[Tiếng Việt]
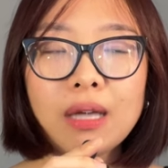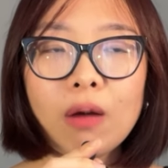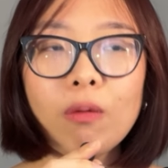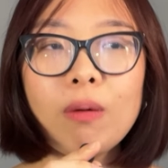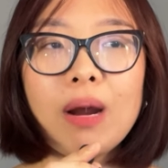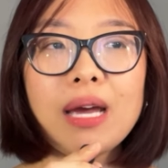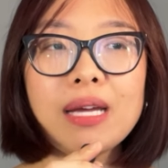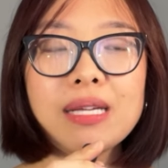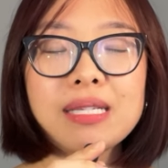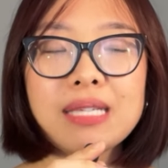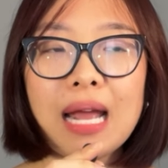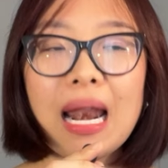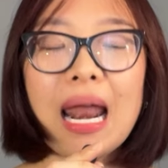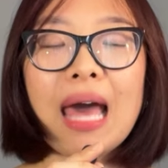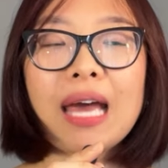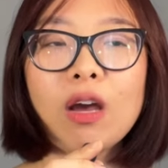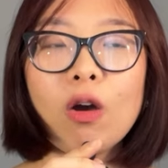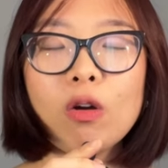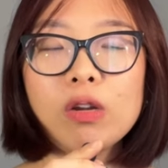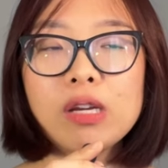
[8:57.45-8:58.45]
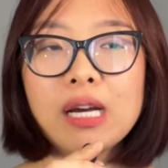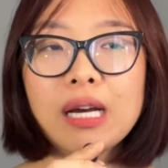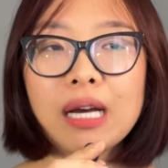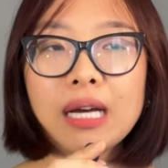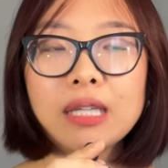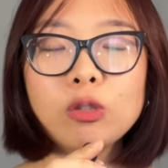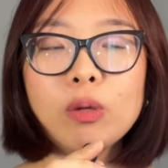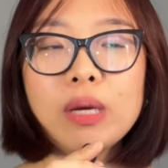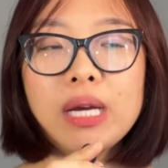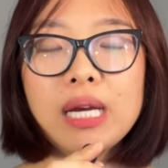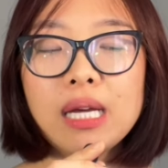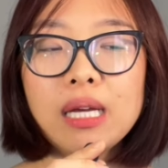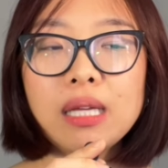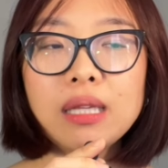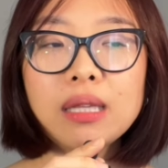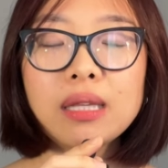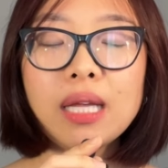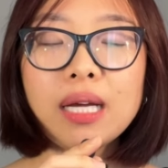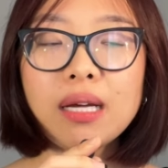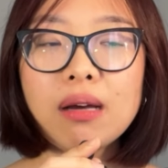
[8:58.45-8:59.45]
sau này sẽ lại có những cái suy
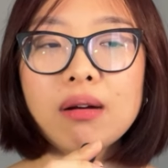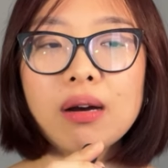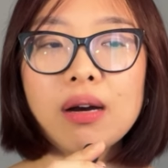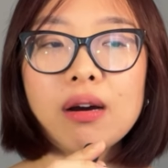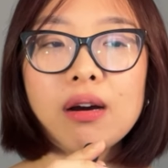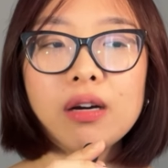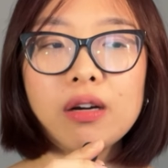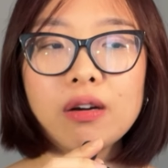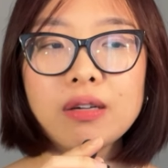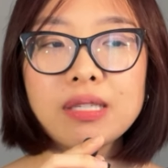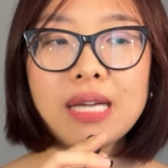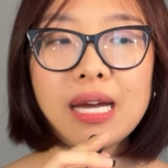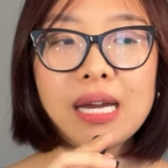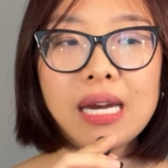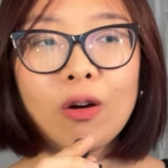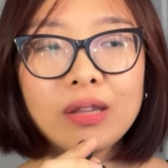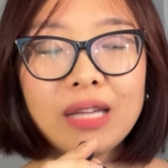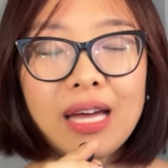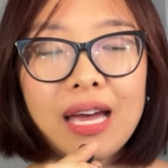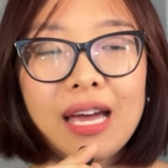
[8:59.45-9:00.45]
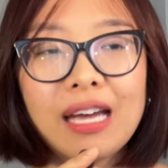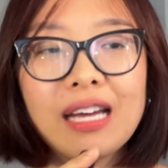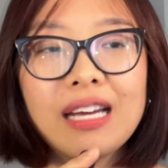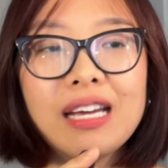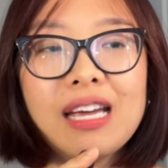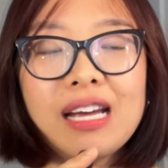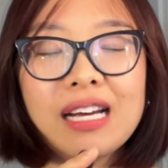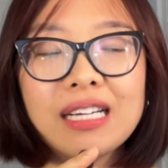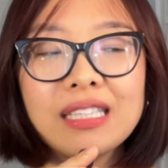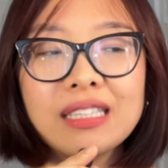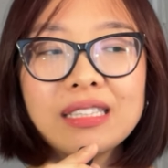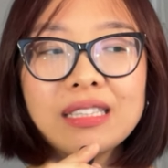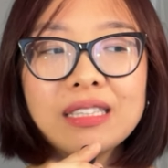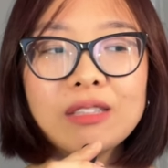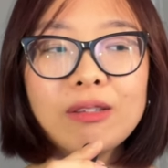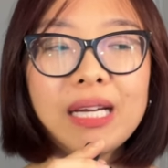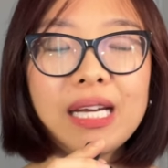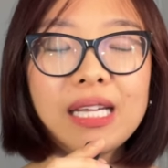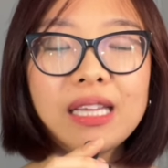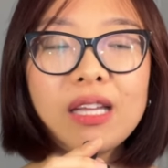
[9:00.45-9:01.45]
nghĩ tích cực hơn, và có thể khi
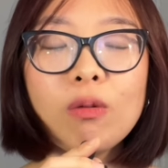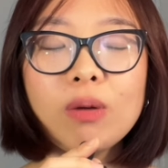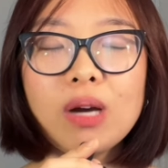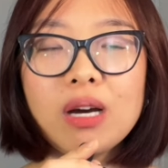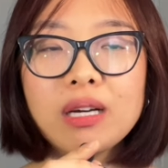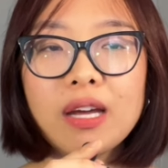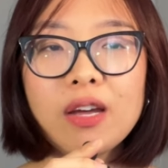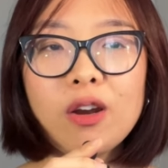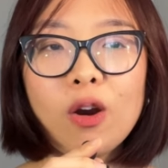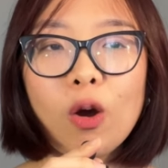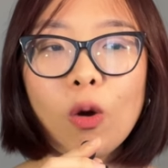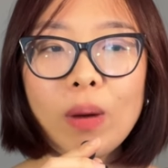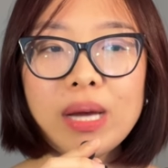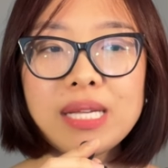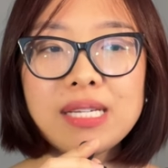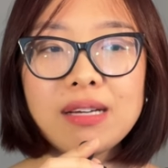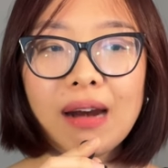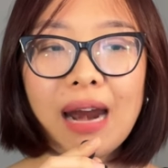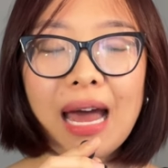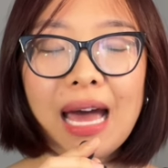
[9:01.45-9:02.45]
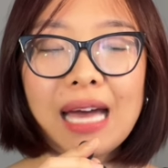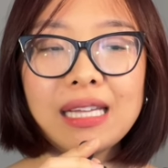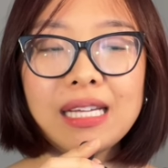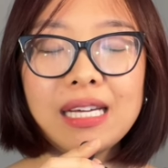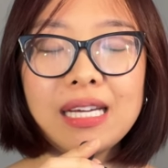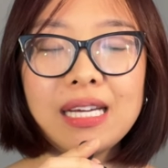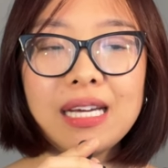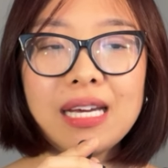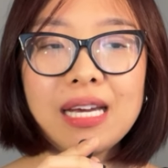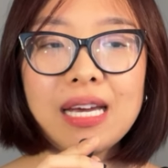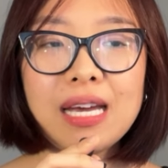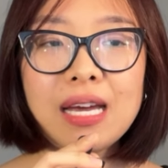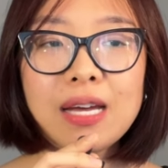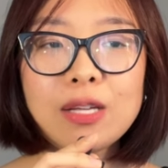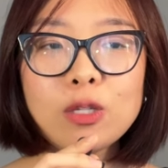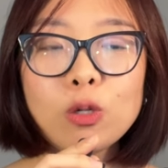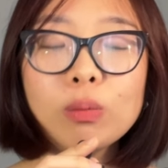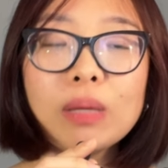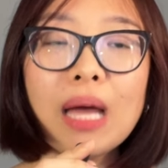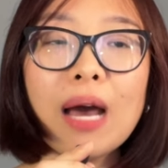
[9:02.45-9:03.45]
cái suy nghĩ tiêu cực kia nó quay trở lại thì
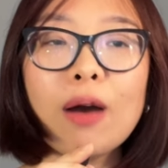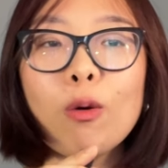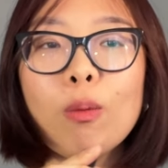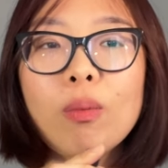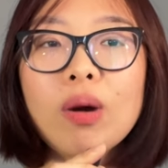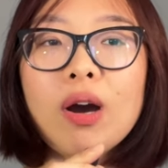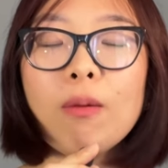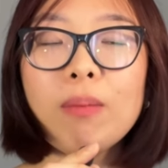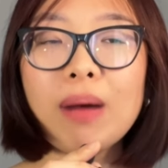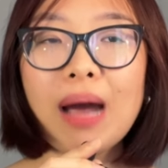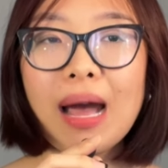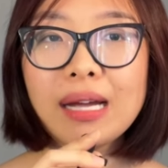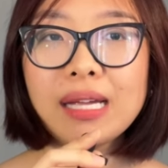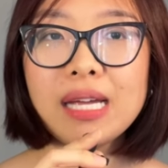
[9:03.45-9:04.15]
chúng ta cũng